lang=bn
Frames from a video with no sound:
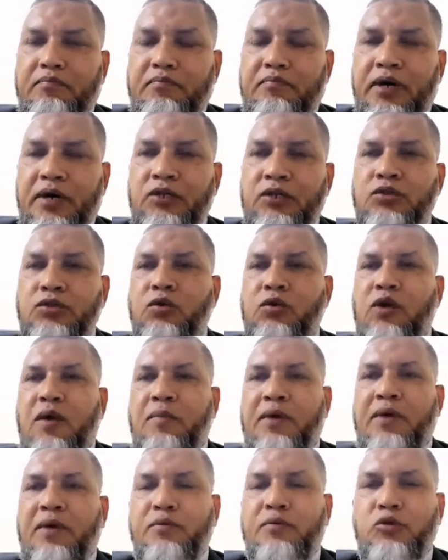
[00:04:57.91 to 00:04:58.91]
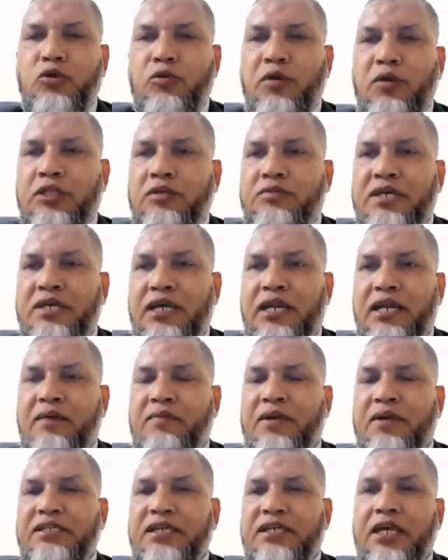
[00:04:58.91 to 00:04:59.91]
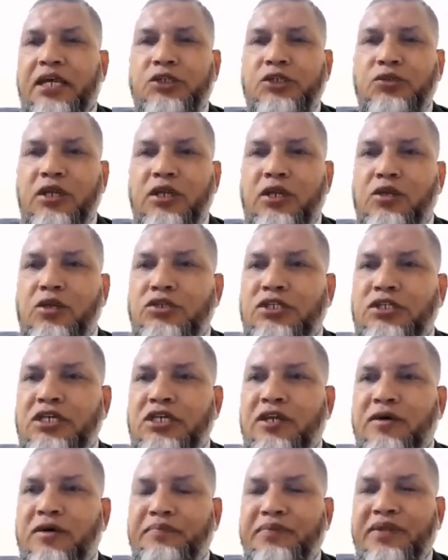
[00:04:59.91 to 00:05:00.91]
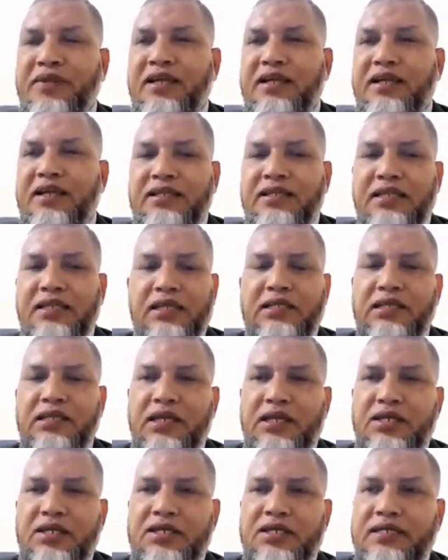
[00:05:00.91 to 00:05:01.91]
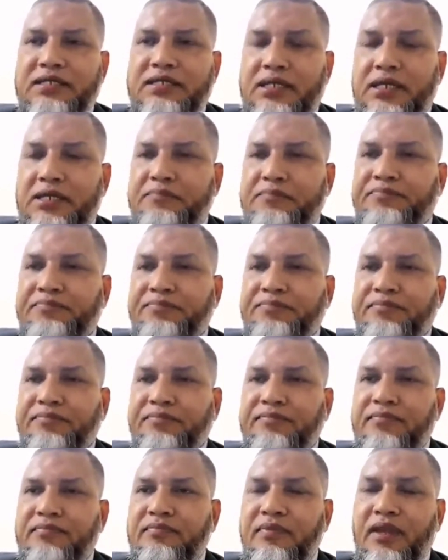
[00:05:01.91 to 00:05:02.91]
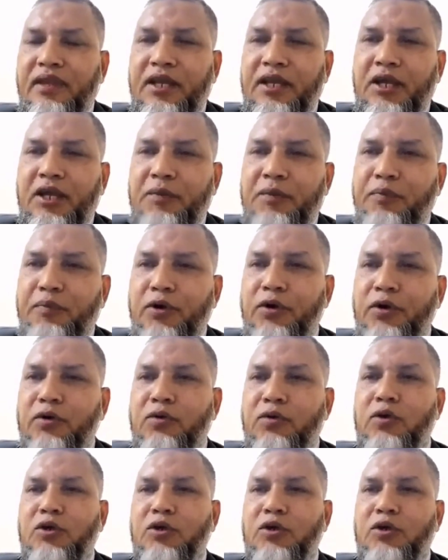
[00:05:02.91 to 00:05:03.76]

মানুষগুলো আমার বন্ধু বান্ধব যারা আমার জানাশোনার লোক ছিল তাদেরকে ডিএক্সএন এর পণ্যগুলো